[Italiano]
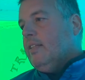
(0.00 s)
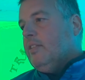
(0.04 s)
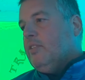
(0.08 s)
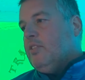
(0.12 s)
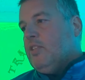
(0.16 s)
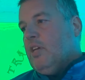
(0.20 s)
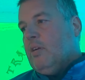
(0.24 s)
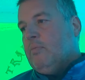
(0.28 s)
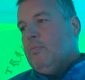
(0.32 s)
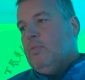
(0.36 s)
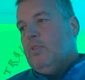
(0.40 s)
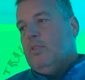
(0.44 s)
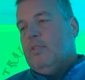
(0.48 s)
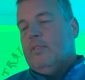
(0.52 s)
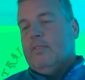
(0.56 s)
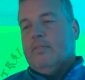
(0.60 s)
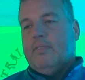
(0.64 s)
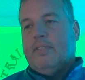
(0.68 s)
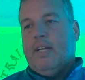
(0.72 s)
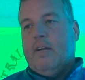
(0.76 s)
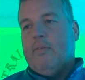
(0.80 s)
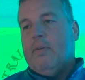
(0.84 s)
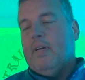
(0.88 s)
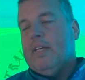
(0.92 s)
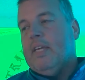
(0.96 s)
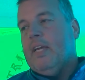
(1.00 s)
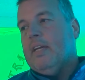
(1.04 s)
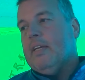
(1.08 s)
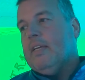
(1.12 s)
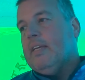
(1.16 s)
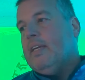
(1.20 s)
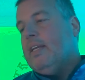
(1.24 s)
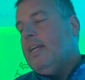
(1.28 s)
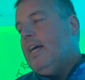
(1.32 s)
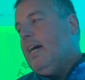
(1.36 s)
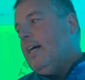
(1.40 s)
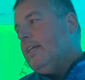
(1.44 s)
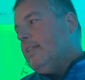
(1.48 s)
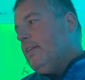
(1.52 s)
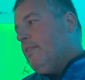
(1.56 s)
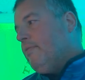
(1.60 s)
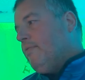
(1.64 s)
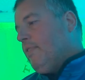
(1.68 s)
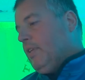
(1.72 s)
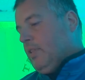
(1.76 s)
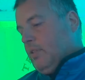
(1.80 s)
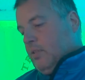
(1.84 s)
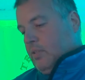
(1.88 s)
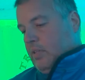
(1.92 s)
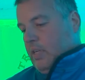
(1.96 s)
diciamo tra una chiacchierata e il
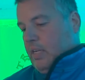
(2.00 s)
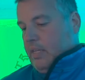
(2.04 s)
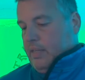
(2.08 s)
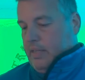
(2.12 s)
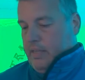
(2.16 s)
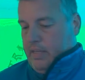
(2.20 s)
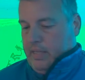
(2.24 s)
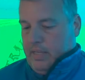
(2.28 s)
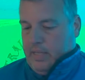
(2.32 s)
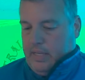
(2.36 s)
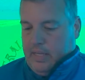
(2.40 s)
fatto della,